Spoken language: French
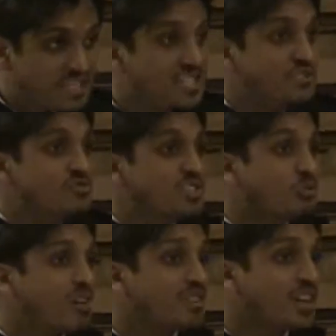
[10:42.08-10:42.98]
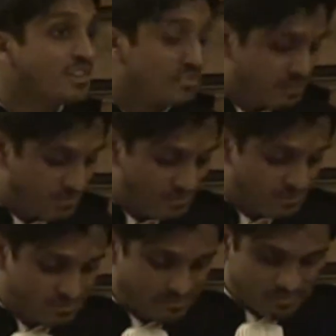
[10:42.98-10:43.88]
Et c'est une histoire vraie,
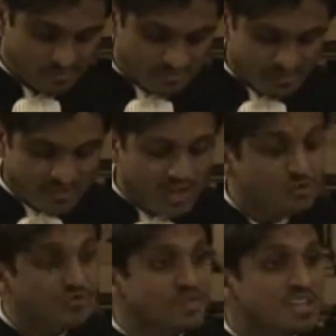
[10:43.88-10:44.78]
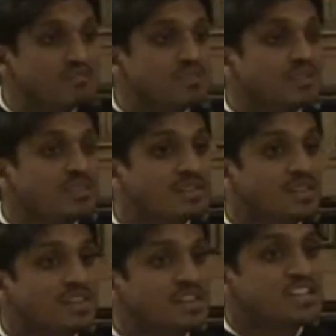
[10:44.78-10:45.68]
celle du film
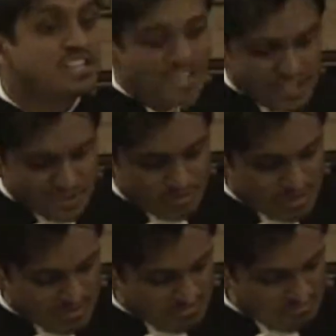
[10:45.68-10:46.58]
et celle qui suit.